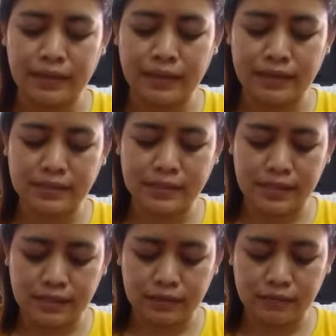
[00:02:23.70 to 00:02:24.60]
Nah
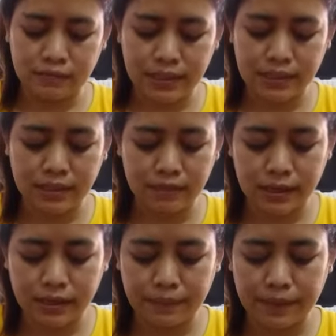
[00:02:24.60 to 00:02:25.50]
setelah itu meja
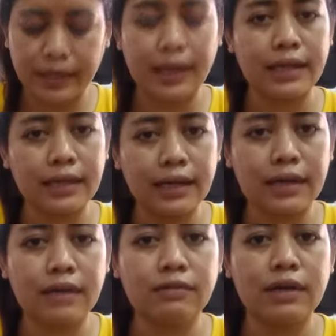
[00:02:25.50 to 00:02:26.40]
udah nggak pakai lagi
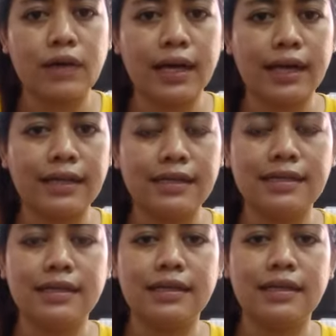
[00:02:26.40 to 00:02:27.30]
karena udah dua kali
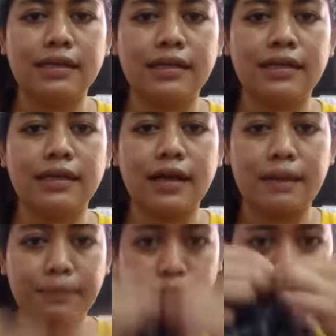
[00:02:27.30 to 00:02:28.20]

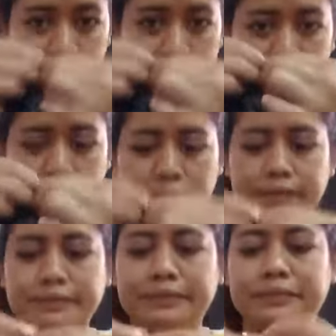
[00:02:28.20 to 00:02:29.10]
dikaput gini ya.
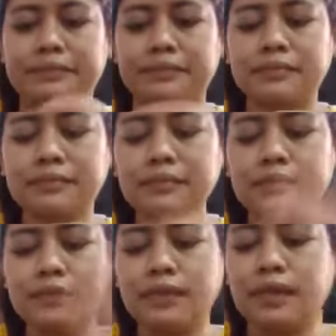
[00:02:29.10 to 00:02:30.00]

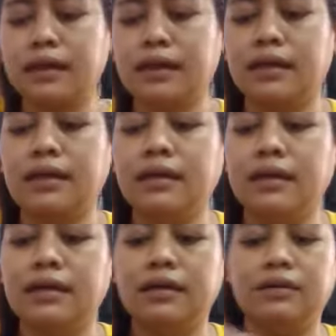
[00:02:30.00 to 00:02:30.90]
Nah
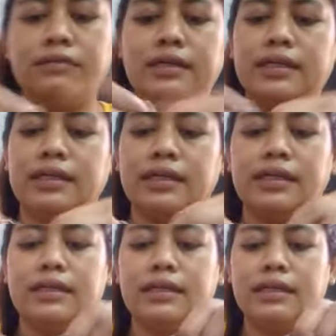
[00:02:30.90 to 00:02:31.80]
udah
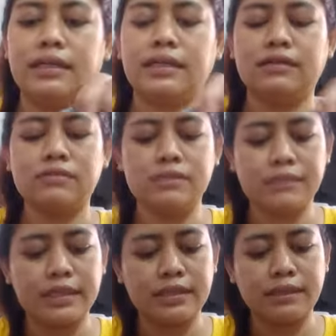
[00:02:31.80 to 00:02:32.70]
diginiin. Nah terus
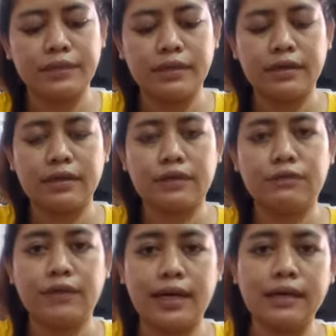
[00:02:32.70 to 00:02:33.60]
meja punya
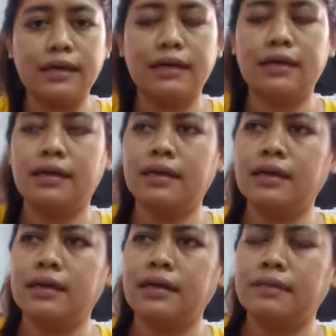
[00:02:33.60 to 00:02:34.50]
uang
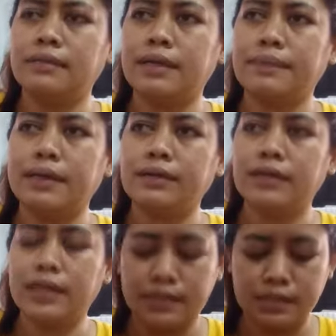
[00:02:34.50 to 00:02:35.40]
berapa
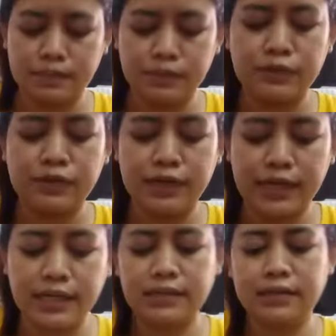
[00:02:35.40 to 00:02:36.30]
dolar ya? 10
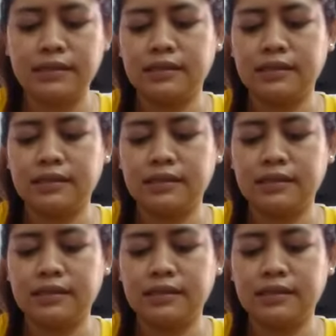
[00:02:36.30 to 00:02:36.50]
dolar.